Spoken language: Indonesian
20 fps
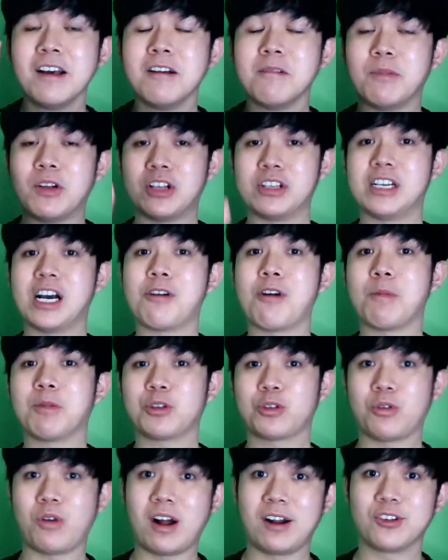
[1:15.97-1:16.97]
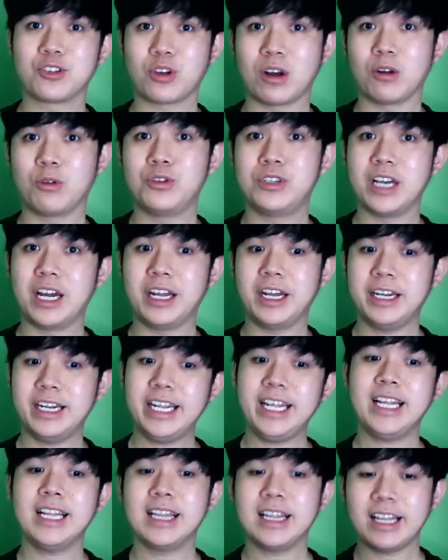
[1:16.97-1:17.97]
menjawab soal-soal ujian
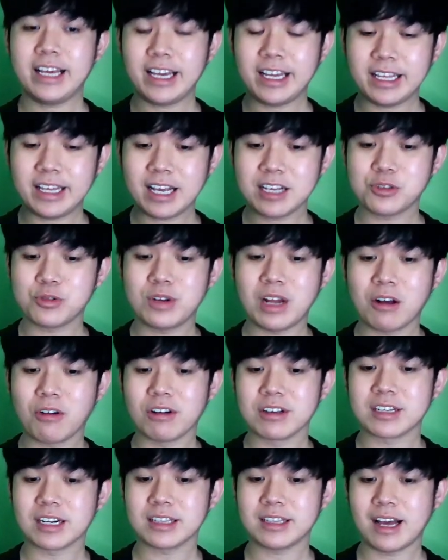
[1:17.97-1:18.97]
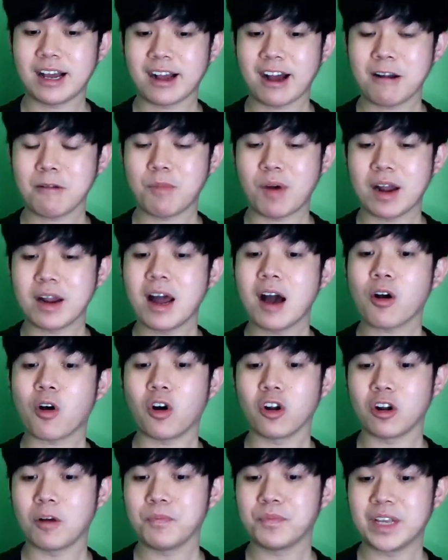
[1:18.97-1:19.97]
ini linknya sudah gue sertakan pada
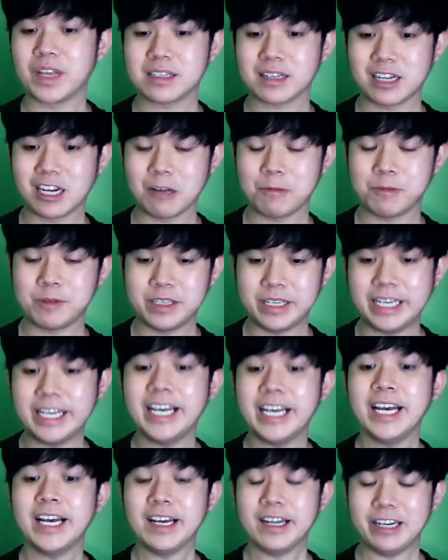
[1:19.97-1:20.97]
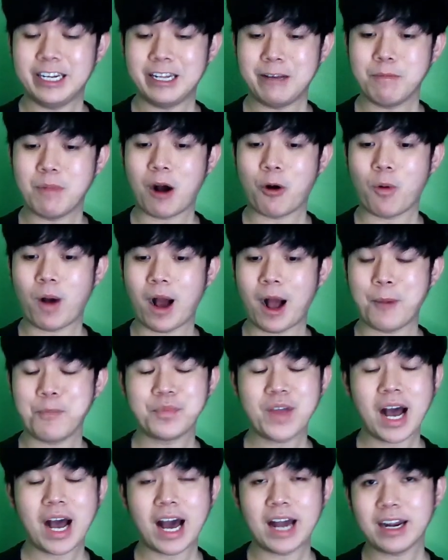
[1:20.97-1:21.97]
kolom deskripsi di bawah
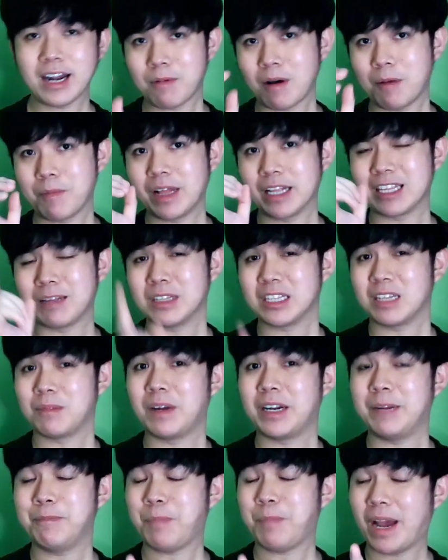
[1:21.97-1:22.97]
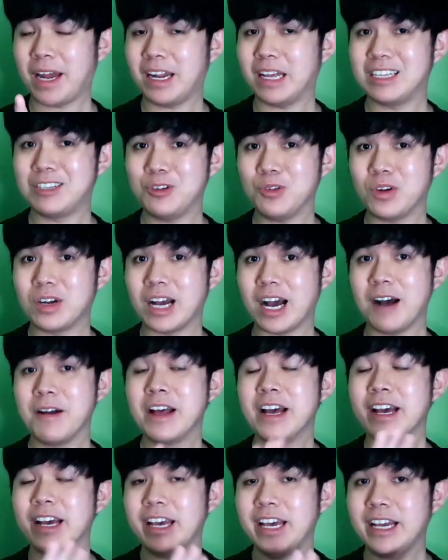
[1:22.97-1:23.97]
dan apabila teman-teman pede juga
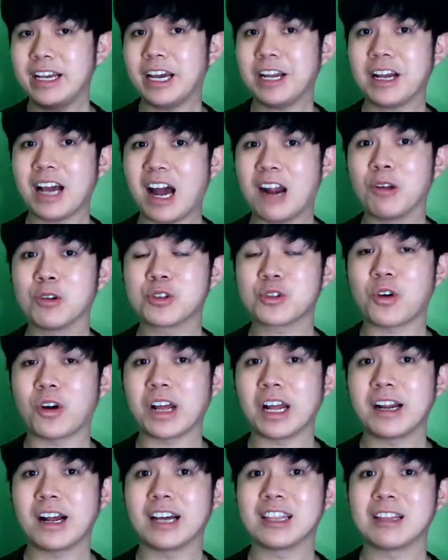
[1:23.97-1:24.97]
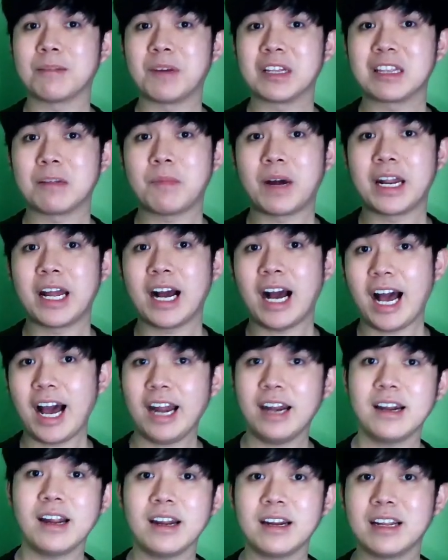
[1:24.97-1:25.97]
ingin ngadu skornya dengan teman-teman yang
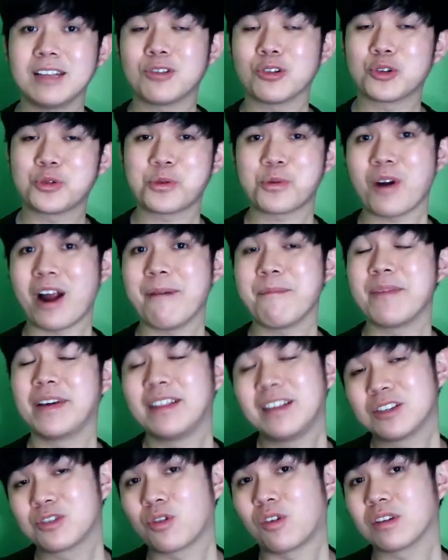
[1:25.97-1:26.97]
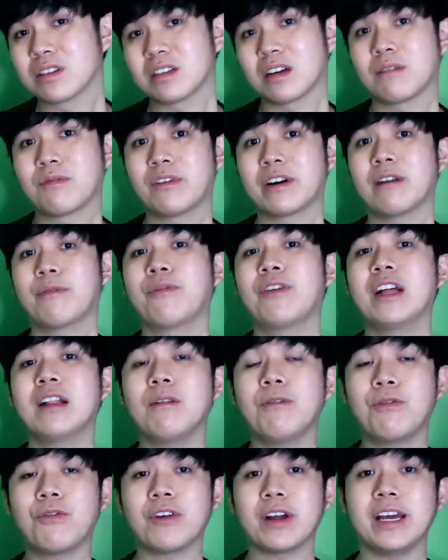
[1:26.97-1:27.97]
ada di Tutrabit Discord server
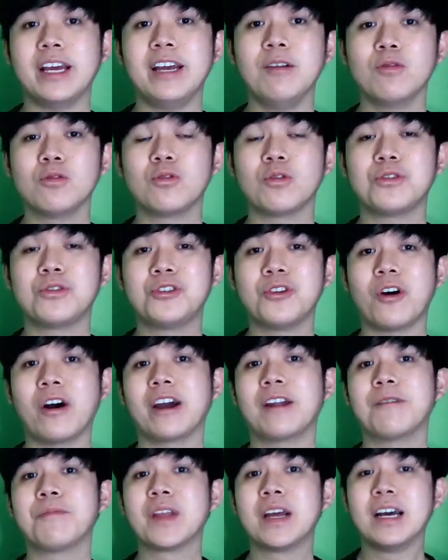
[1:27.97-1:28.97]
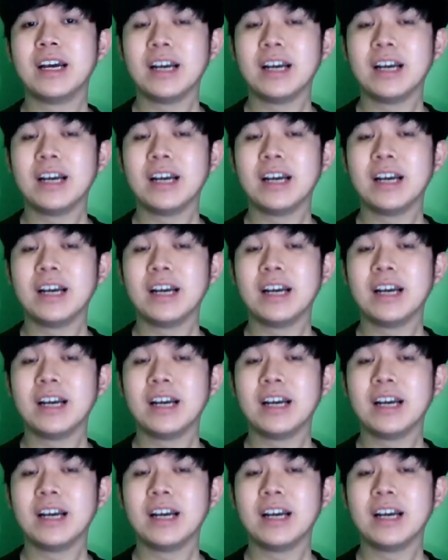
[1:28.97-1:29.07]
feel free untuk join